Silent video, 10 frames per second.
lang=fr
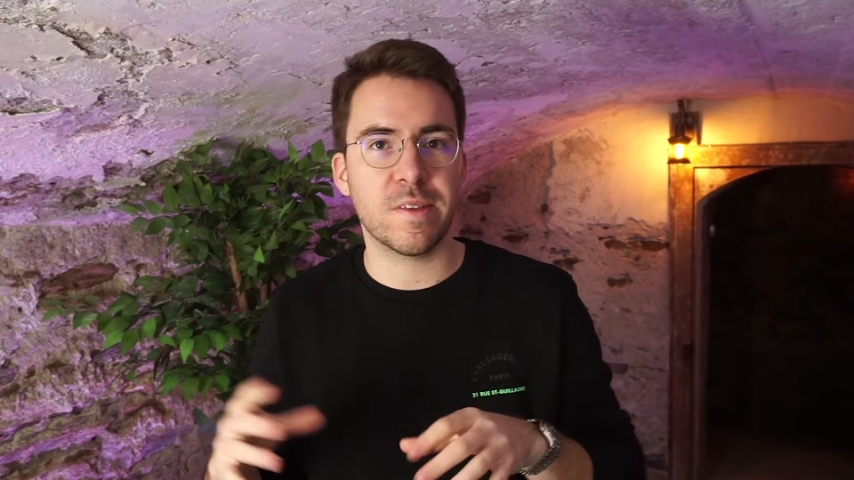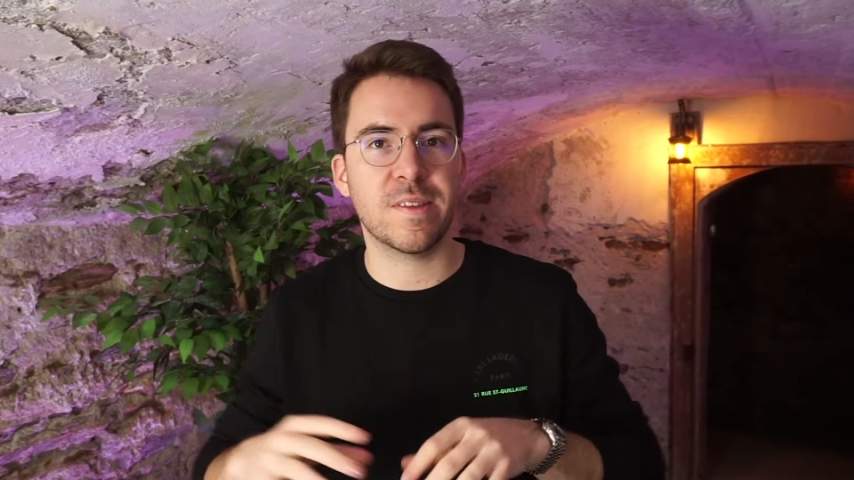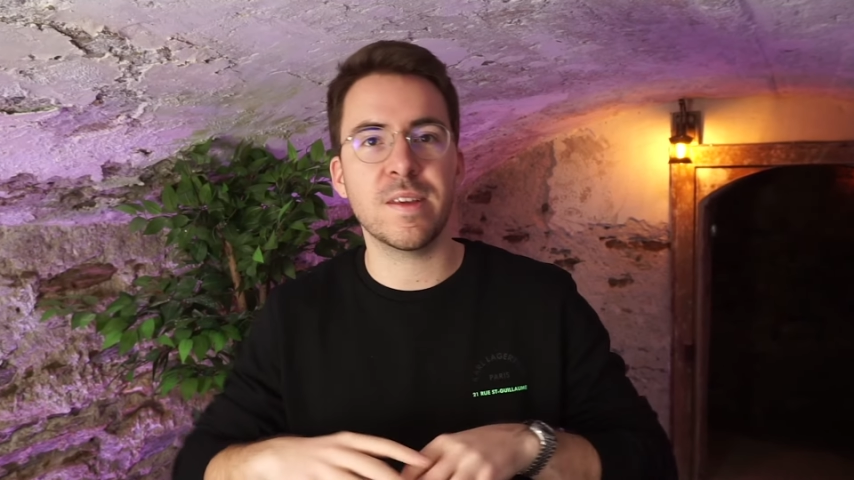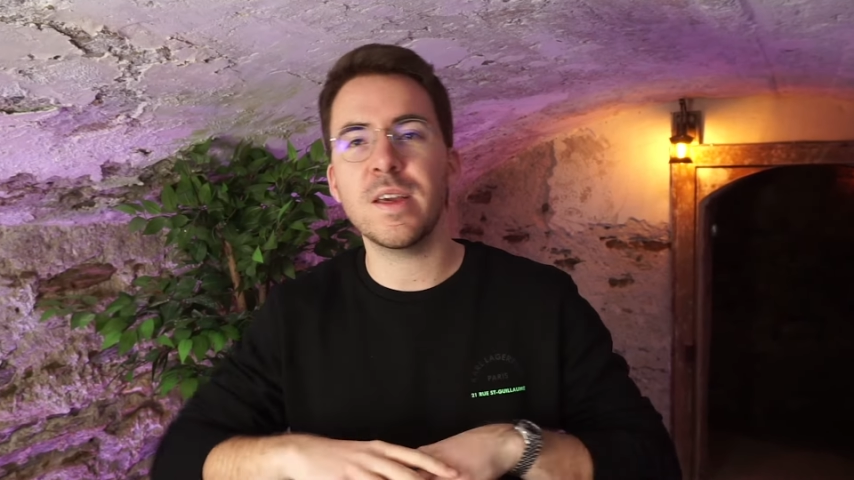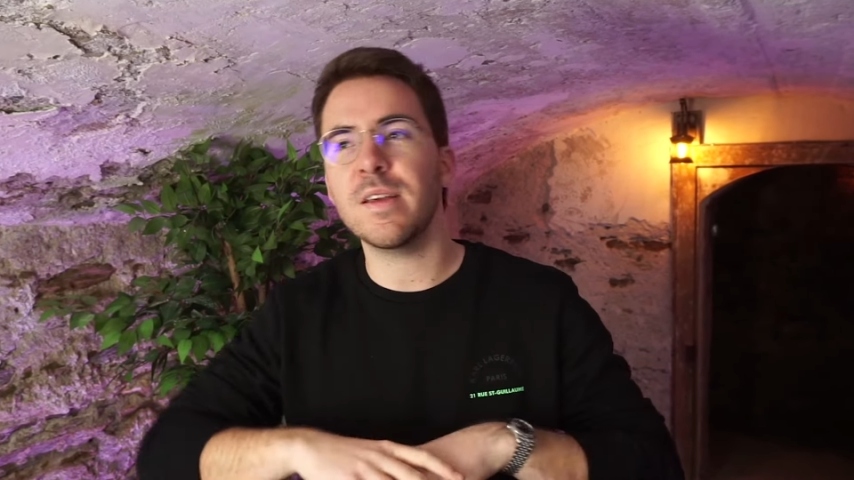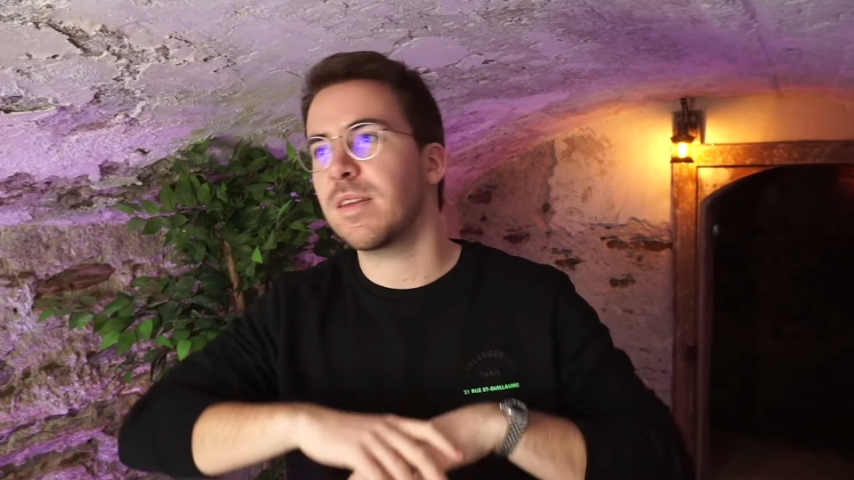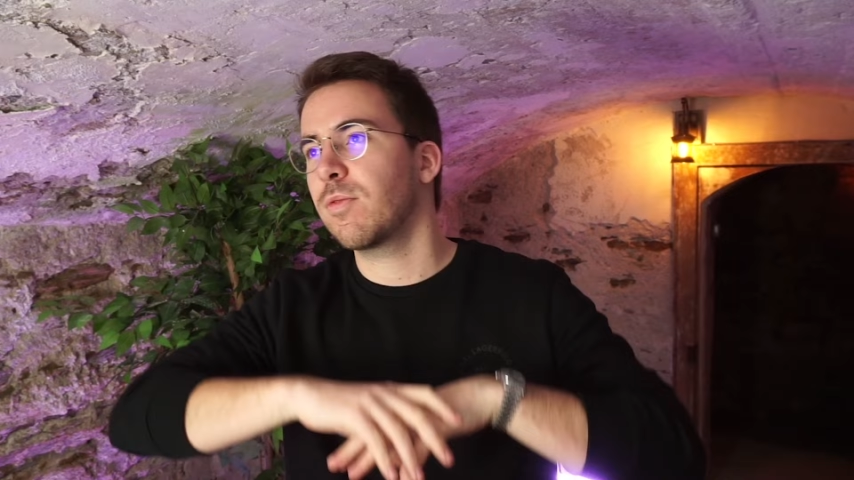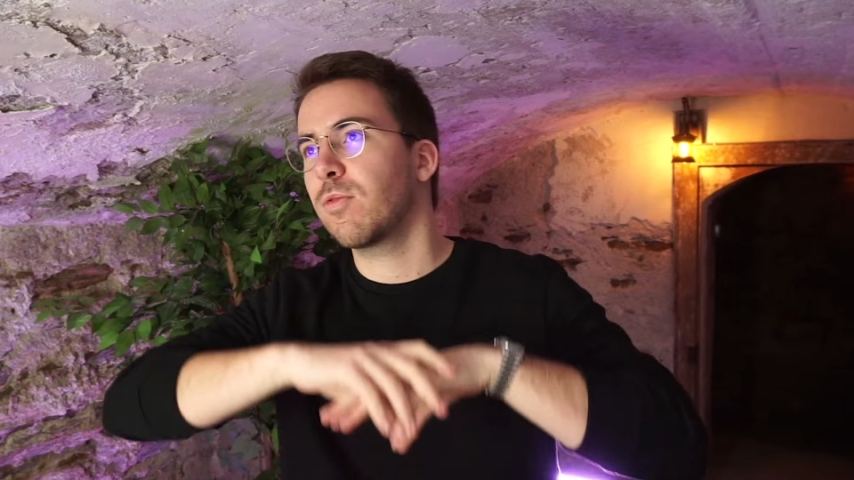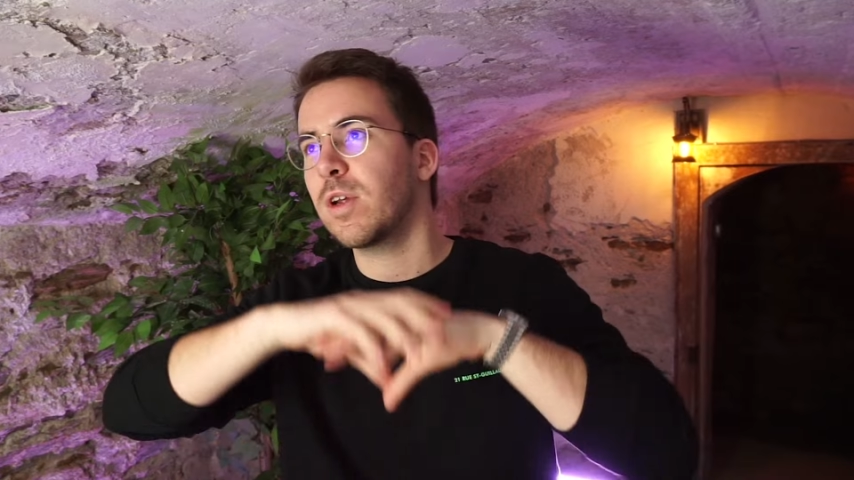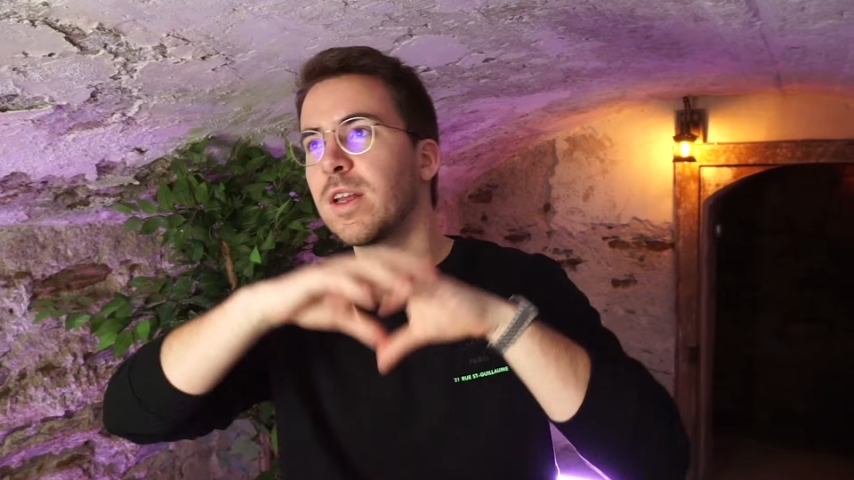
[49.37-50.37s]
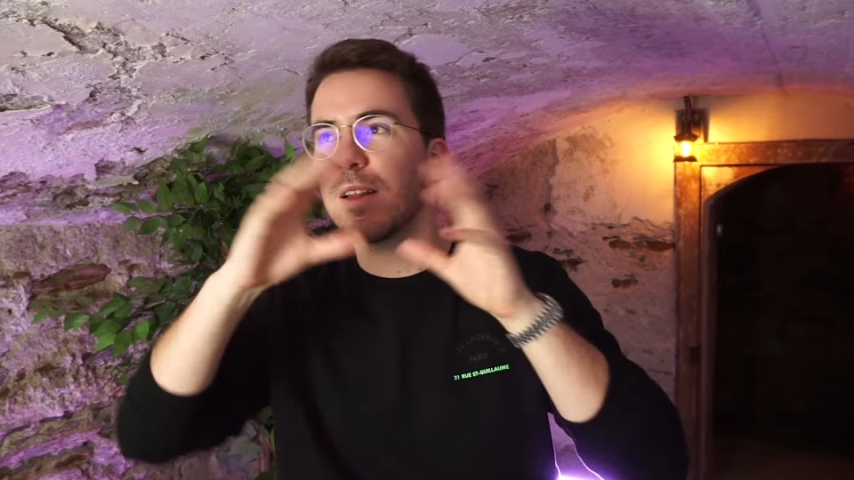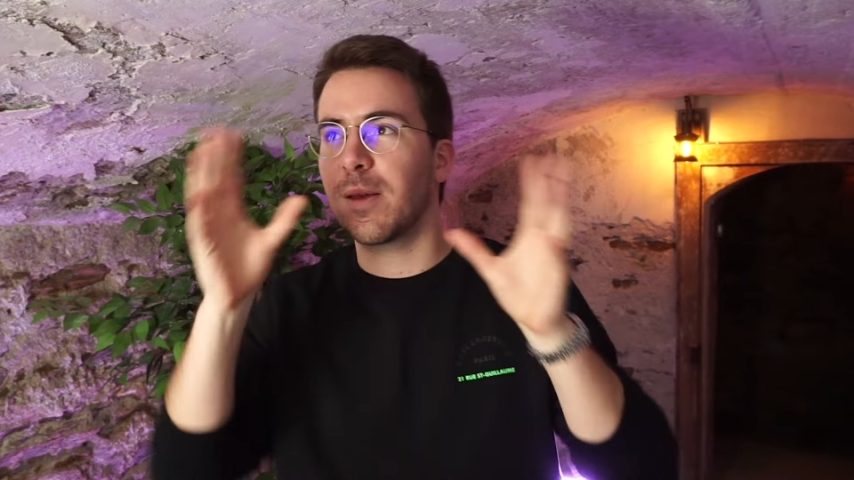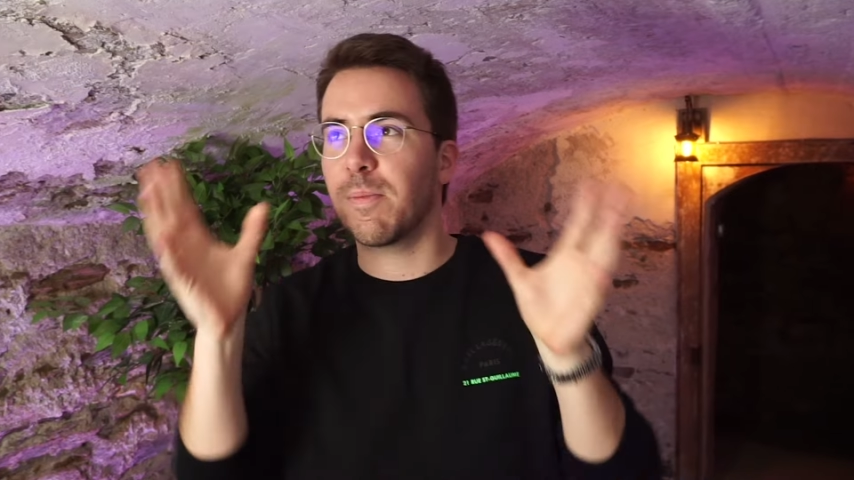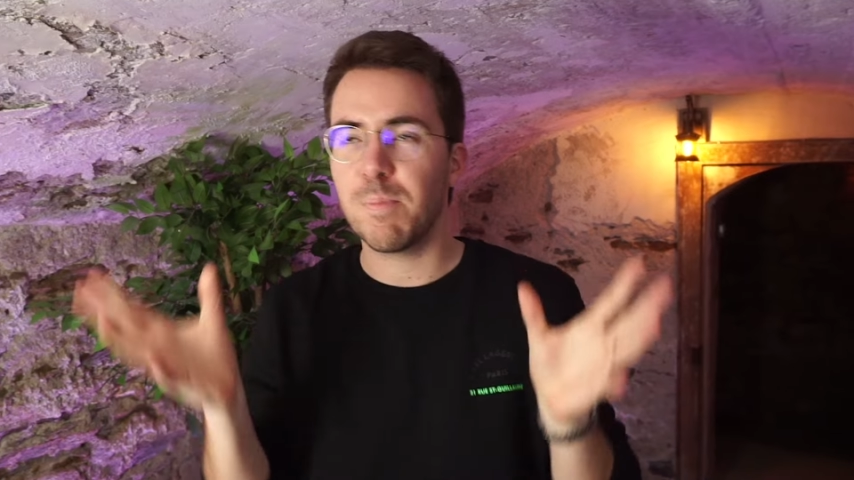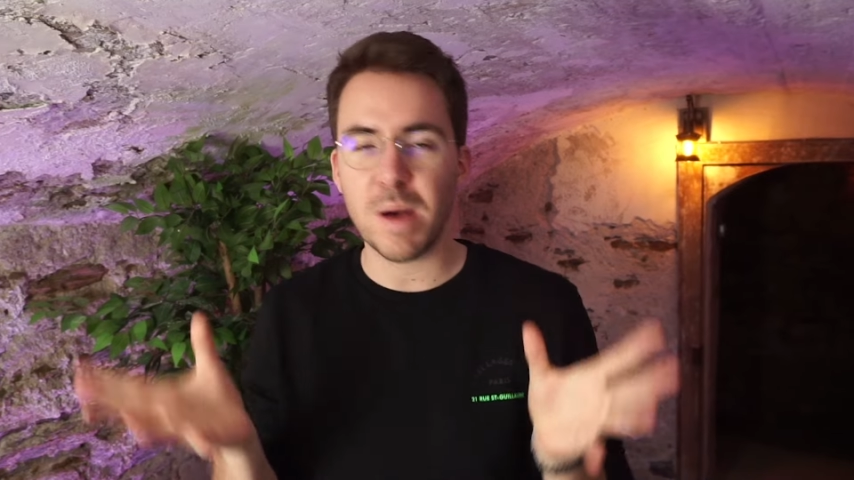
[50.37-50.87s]
C'est si vous voulez être
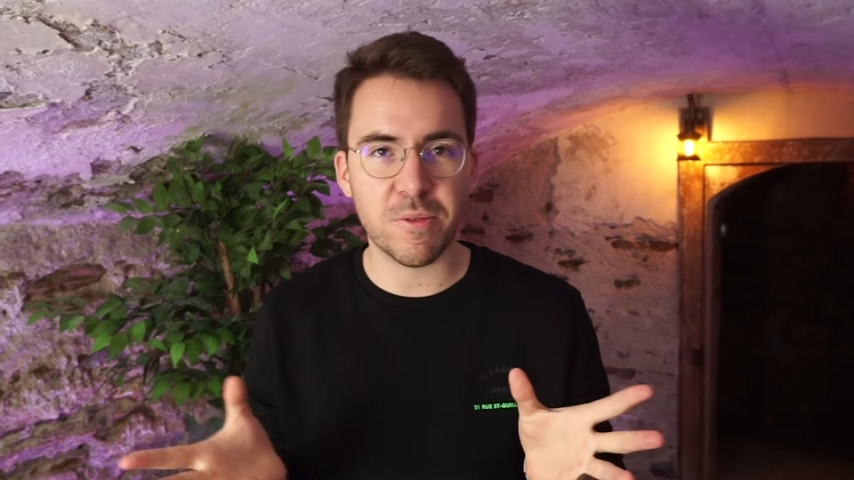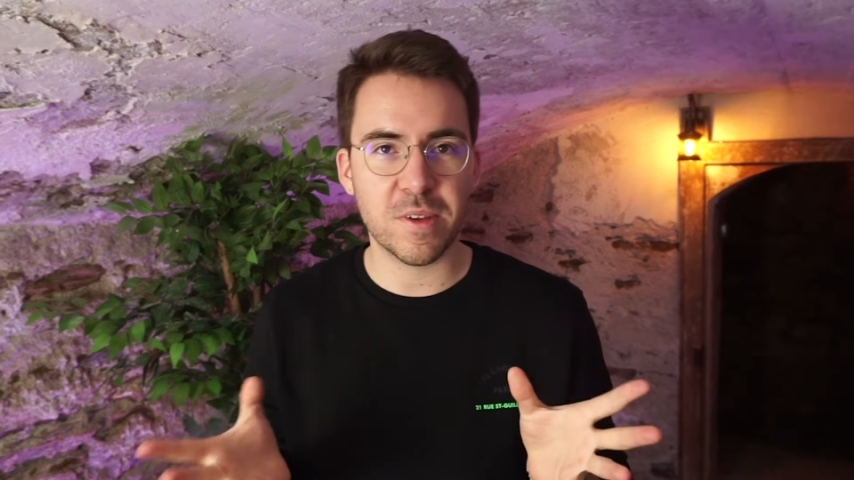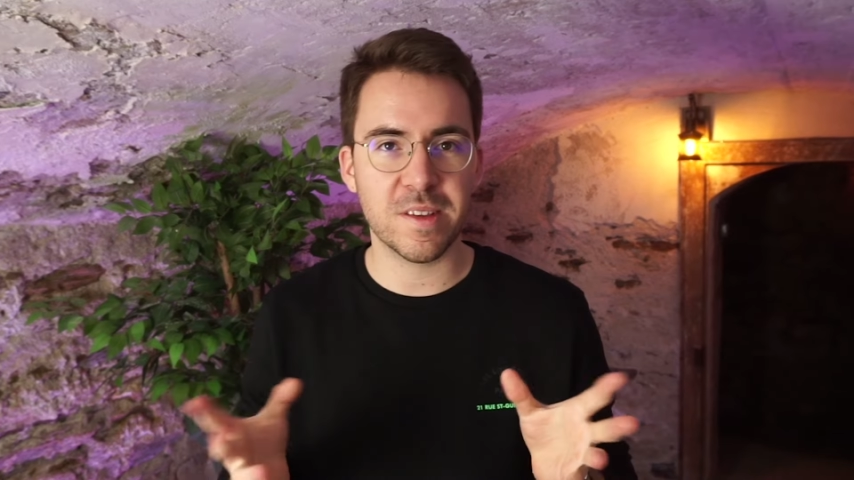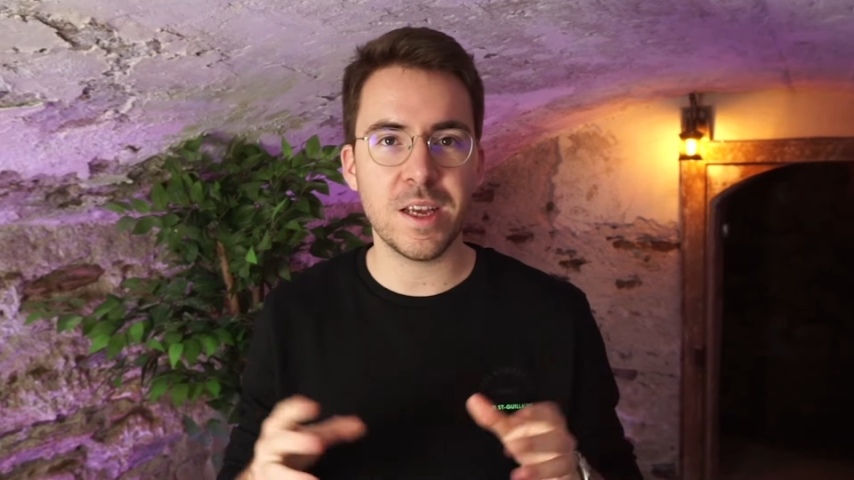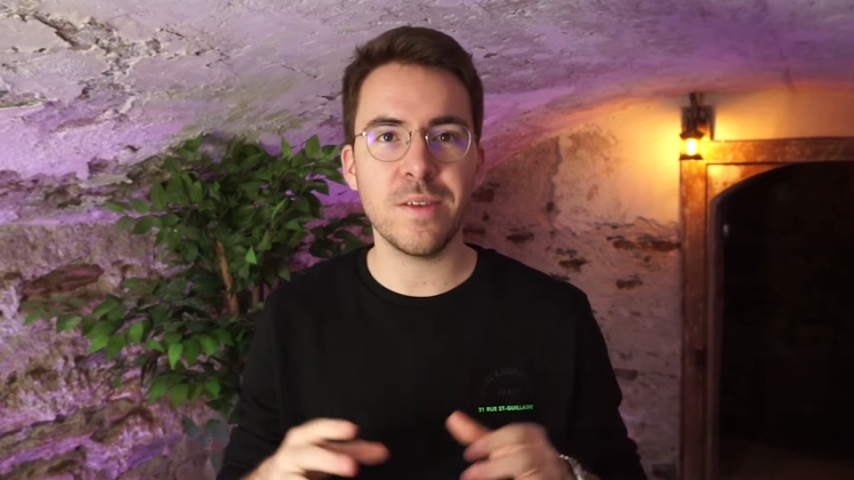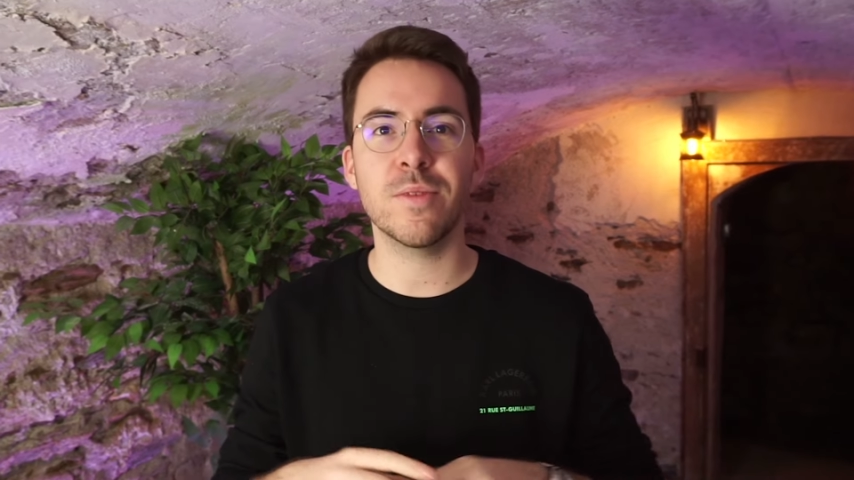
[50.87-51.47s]
les parfaits élèves